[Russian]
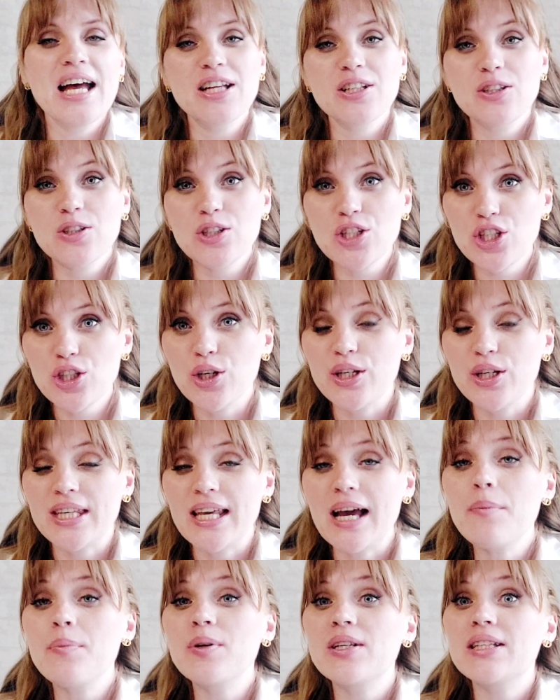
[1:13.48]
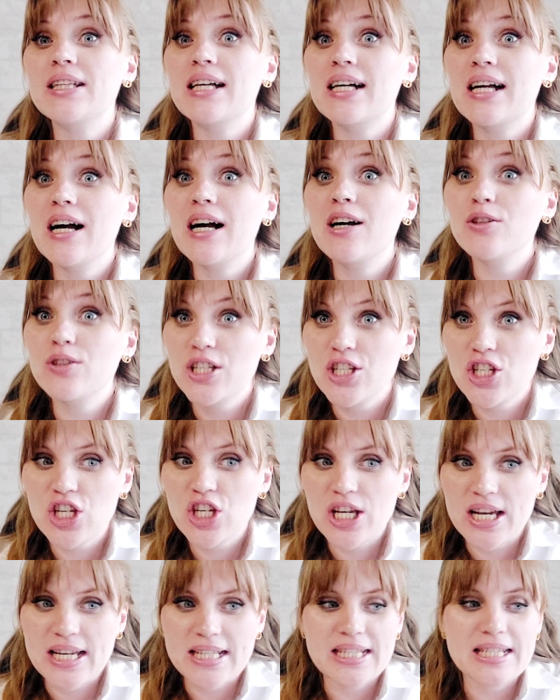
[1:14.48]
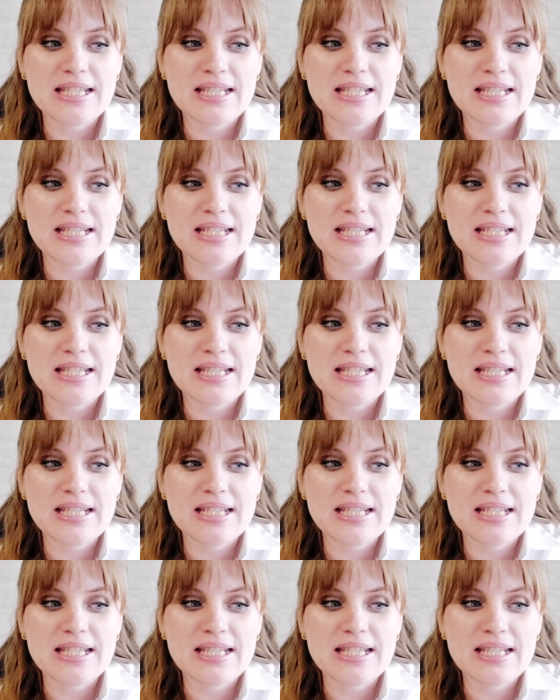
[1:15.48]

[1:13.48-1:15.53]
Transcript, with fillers: Ну что, я предлагаю начать.